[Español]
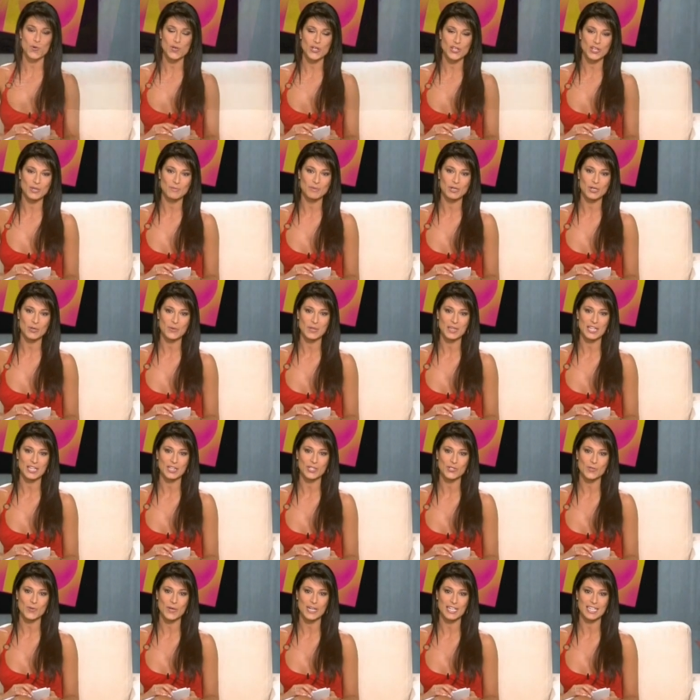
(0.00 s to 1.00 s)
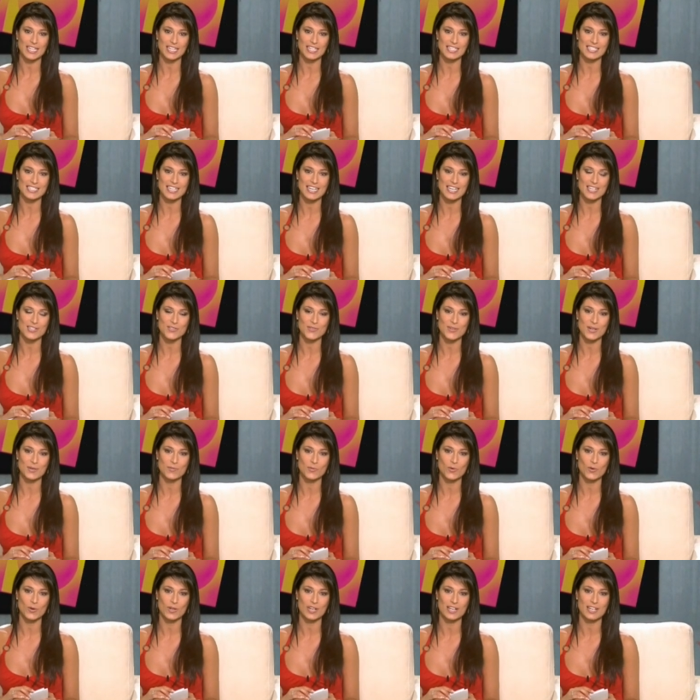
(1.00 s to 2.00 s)
En julio de 1946,
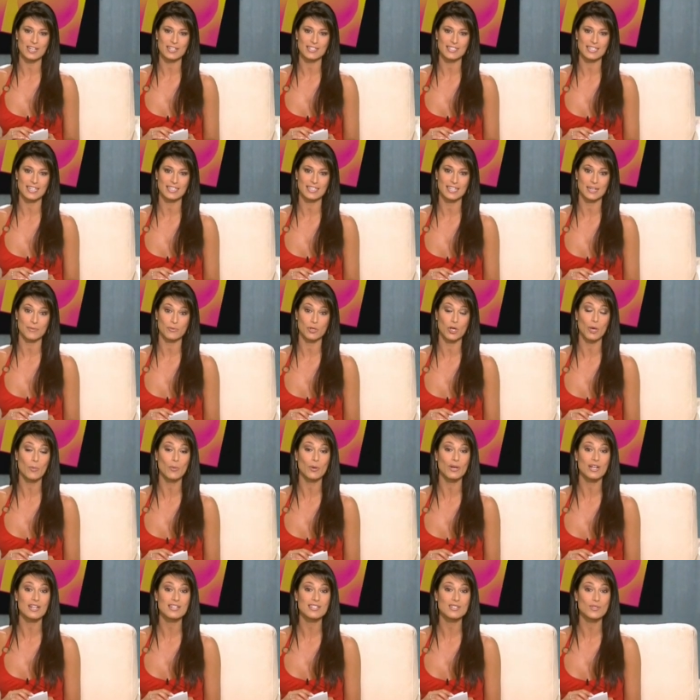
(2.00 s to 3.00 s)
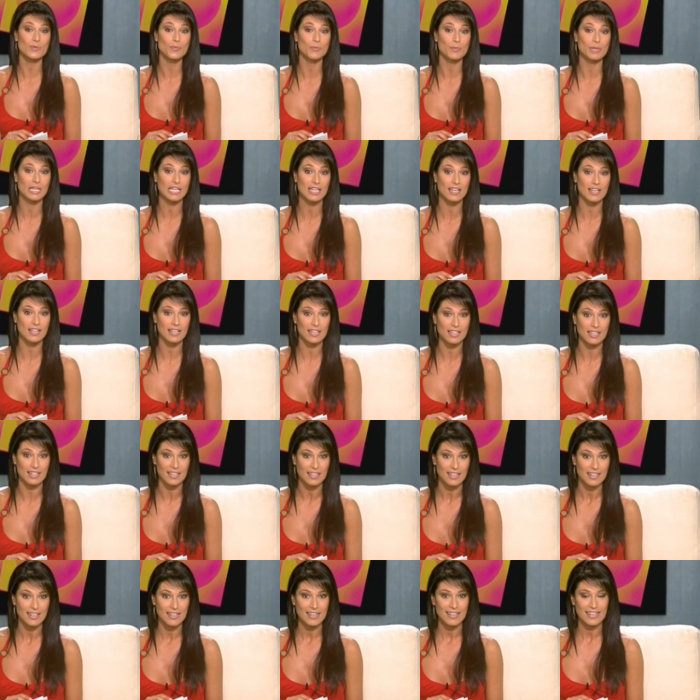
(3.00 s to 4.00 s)
una mujer se atrevió a ponerse un
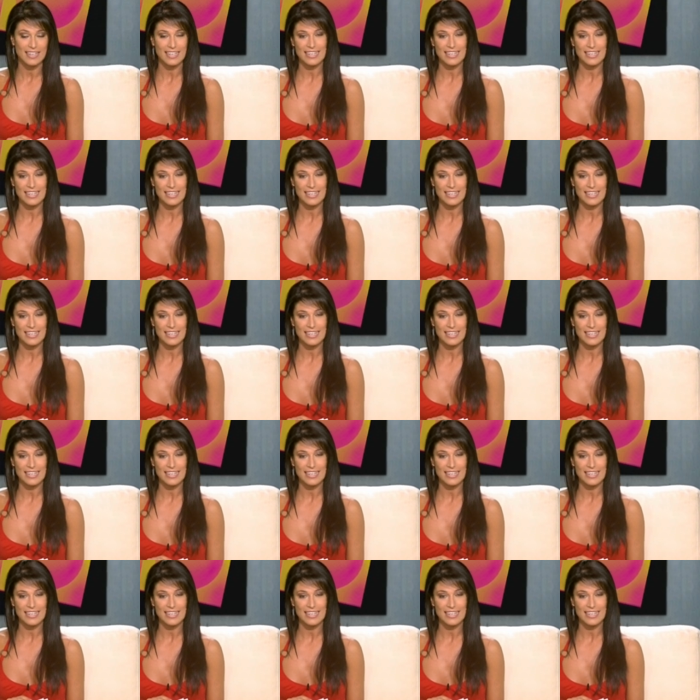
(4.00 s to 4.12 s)
bikini.